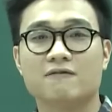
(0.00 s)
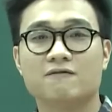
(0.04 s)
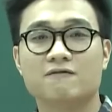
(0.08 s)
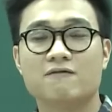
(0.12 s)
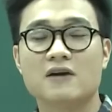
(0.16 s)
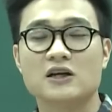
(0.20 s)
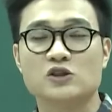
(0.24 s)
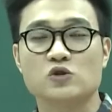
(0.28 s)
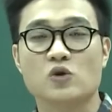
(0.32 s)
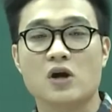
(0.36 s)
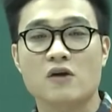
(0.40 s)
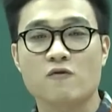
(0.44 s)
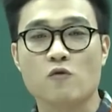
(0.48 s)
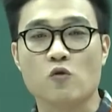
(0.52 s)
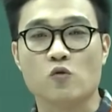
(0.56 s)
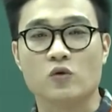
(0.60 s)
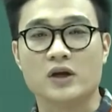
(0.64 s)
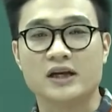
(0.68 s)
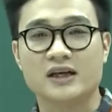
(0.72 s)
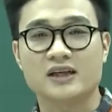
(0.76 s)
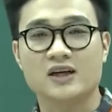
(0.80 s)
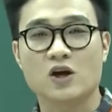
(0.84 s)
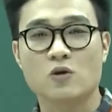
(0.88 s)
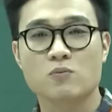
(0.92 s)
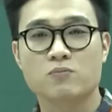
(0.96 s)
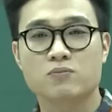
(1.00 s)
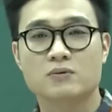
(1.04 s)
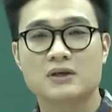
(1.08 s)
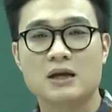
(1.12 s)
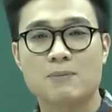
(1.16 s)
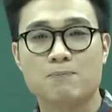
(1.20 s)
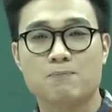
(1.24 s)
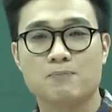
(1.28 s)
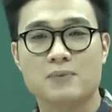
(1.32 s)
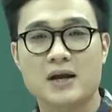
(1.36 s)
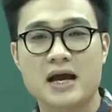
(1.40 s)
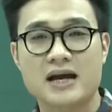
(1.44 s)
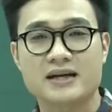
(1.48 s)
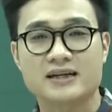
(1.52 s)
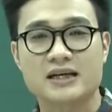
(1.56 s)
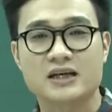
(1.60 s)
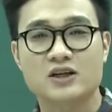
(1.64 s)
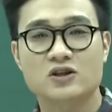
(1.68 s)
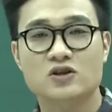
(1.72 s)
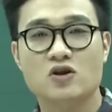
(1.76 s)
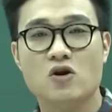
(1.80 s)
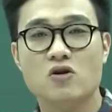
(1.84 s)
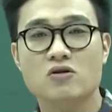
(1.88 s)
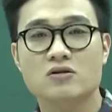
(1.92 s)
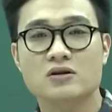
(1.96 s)
Vợ chồng A Phủ lại không lặp lại cái
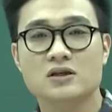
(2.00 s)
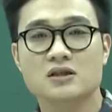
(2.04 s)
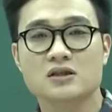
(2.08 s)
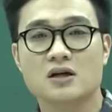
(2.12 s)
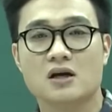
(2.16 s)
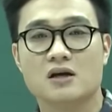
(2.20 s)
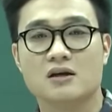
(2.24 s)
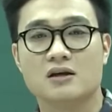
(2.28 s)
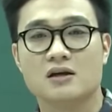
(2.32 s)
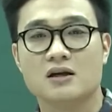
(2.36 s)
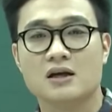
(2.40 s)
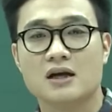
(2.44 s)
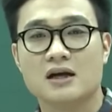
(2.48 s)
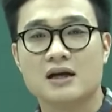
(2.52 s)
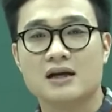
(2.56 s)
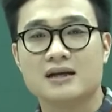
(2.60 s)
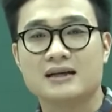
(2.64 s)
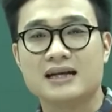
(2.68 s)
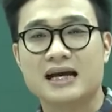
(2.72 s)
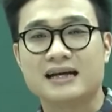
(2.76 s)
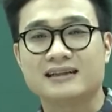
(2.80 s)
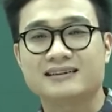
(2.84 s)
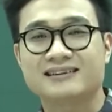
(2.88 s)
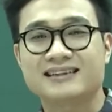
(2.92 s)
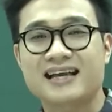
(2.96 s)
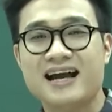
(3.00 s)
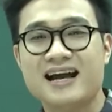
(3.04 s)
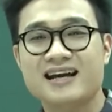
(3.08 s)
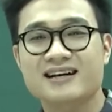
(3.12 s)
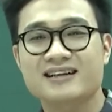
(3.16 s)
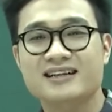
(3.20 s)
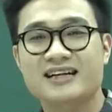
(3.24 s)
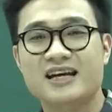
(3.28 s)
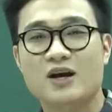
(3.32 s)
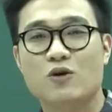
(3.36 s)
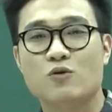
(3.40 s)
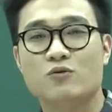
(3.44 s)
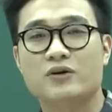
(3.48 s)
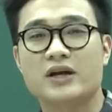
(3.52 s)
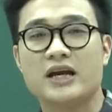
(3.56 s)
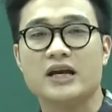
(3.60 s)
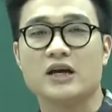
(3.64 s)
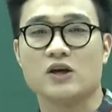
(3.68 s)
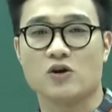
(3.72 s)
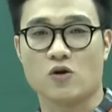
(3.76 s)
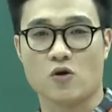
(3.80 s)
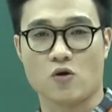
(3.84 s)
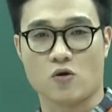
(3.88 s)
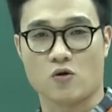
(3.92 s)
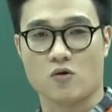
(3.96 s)
con đường là than nghèo kể
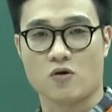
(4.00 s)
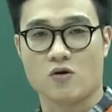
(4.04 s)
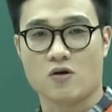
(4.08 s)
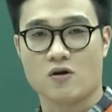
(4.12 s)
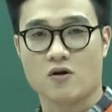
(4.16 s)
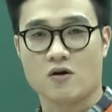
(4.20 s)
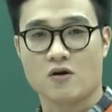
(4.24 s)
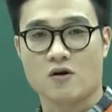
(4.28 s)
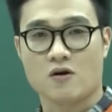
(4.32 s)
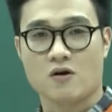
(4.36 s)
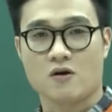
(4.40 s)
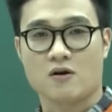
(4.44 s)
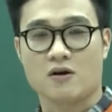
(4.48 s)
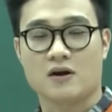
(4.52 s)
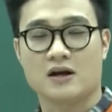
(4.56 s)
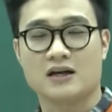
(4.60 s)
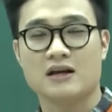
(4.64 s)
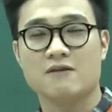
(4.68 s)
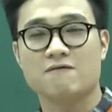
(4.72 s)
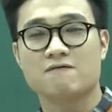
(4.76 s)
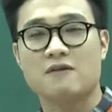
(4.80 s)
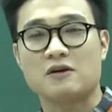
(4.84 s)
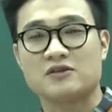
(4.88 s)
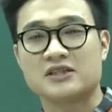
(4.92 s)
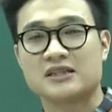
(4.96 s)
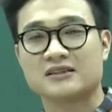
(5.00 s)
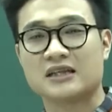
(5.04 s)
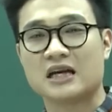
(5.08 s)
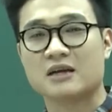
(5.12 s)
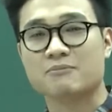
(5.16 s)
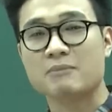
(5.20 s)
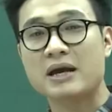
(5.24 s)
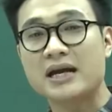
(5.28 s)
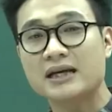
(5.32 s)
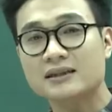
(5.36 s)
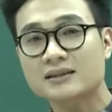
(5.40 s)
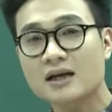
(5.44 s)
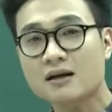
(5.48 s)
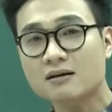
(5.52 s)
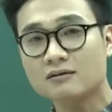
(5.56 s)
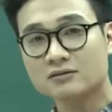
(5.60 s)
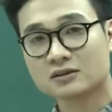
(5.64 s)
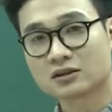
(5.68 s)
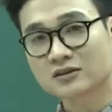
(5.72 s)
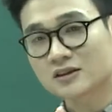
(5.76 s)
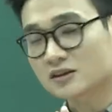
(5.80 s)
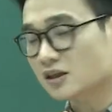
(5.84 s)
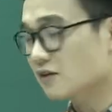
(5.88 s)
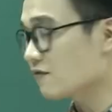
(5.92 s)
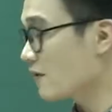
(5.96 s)
khổ, à, lâm vào trạng thái bế tắc
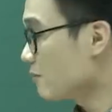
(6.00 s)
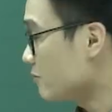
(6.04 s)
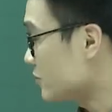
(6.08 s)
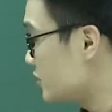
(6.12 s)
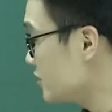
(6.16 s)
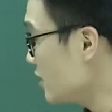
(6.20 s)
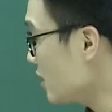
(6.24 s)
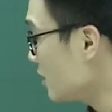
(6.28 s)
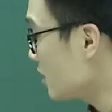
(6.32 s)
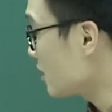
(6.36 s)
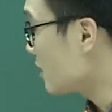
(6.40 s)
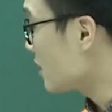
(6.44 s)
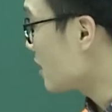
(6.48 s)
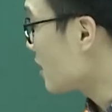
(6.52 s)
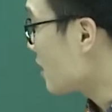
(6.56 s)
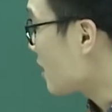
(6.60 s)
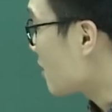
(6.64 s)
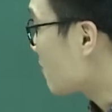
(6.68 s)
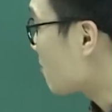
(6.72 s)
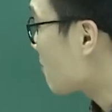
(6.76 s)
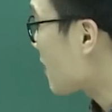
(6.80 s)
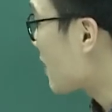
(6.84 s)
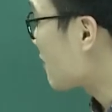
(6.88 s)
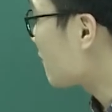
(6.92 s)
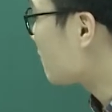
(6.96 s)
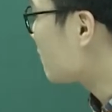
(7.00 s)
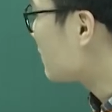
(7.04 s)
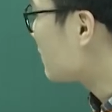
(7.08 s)
như những tác phẩm trước, mà